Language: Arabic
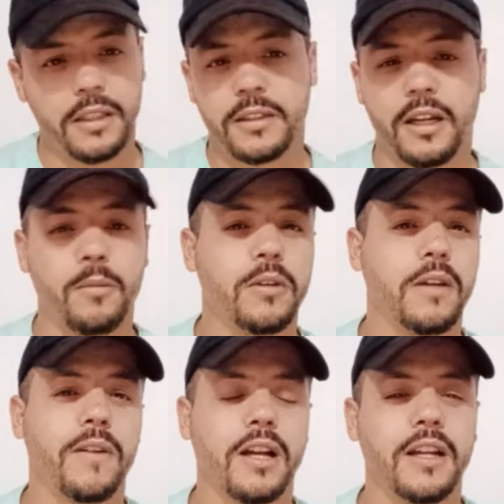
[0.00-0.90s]
تابونا
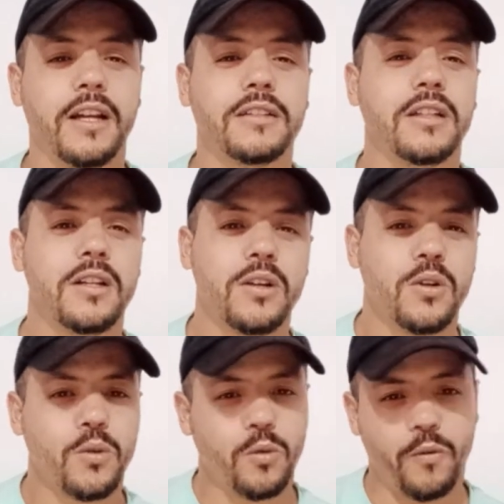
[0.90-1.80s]
في القناه
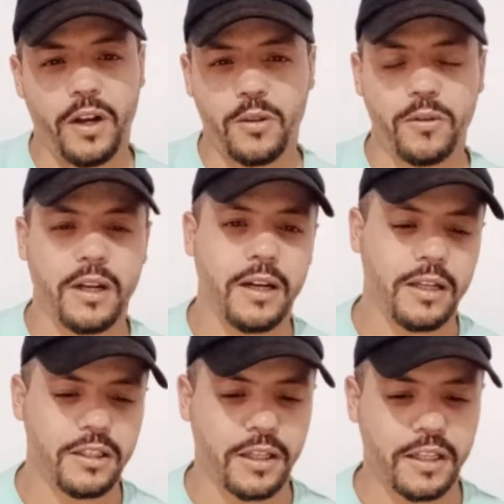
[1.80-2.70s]
وفعلونا
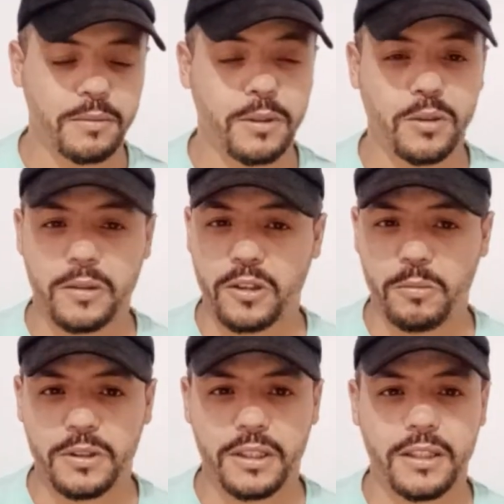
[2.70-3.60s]
الجرس باش يوصلكم
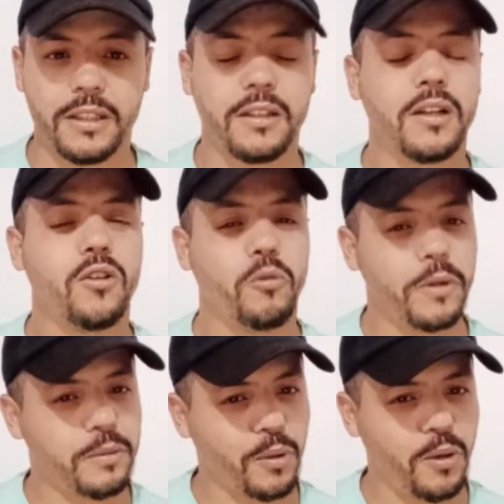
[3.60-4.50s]
الجديد وما
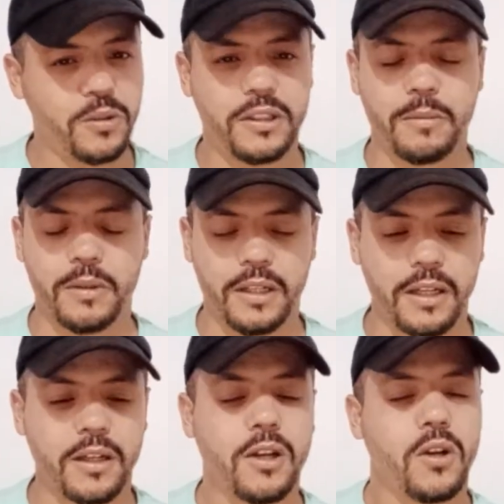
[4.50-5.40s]
تبخلوش لنا
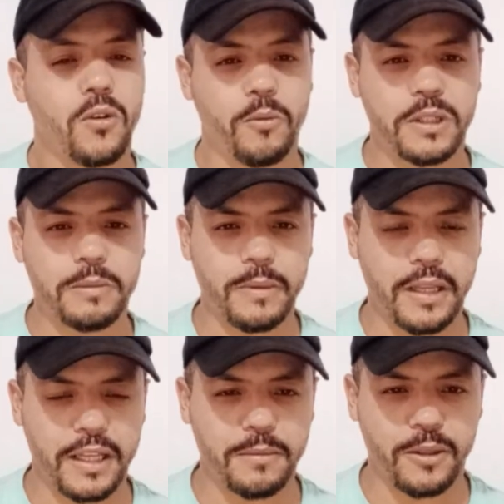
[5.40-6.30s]
بلايك بسم
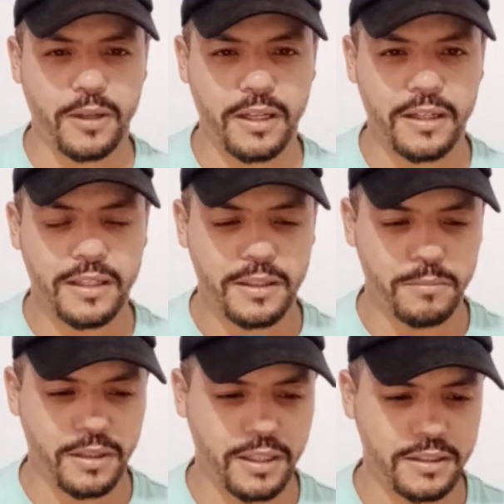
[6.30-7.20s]
الله نبداو على
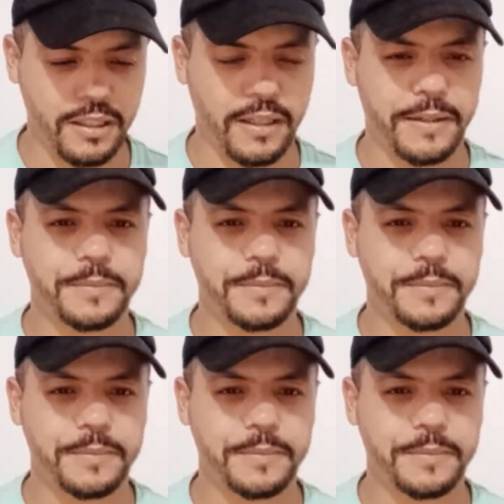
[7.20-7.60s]
بركة الله